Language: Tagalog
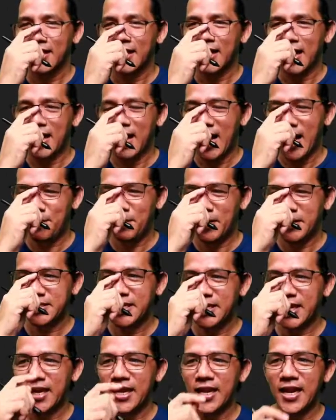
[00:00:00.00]
Uh, apat
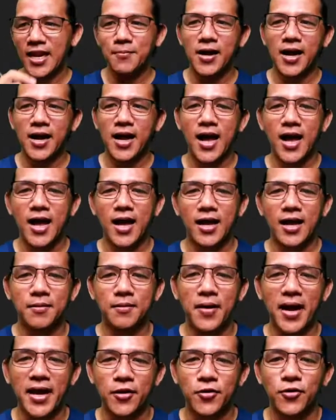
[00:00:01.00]
sa kanila, mga
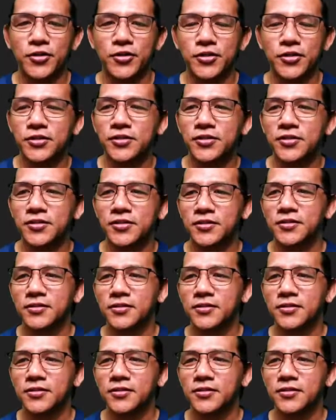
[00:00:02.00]
minors.